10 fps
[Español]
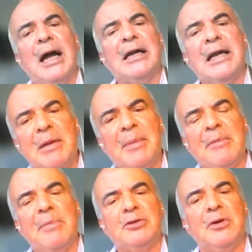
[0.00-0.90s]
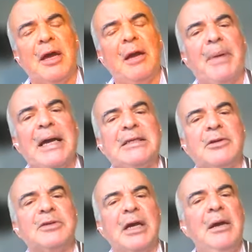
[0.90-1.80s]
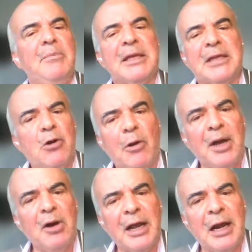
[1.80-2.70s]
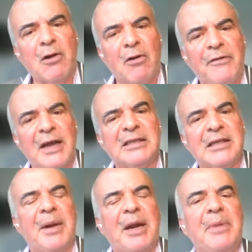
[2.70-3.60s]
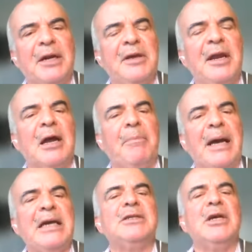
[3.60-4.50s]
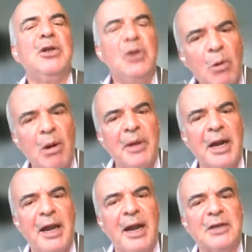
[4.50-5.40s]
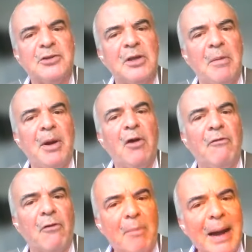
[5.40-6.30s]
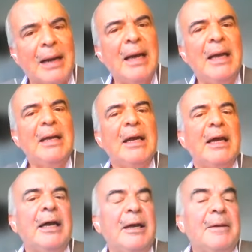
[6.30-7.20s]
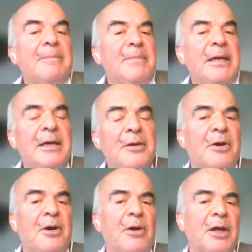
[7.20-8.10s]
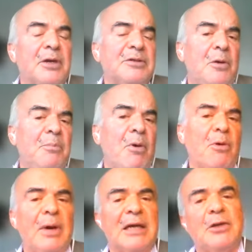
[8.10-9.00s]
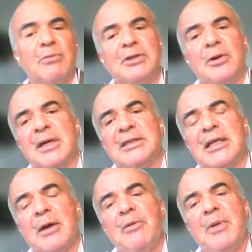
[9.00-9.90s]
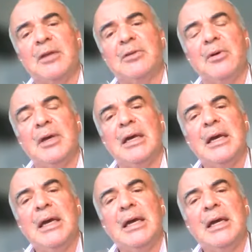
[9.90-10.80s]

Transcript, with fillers: al clima de inversión en el país. Entonces, mientras no mejore la confianza para invertir en el país, no va a haber generación de empleo formal. Eh, y, yo creo que eso es un poco la situación que se está viviendo y,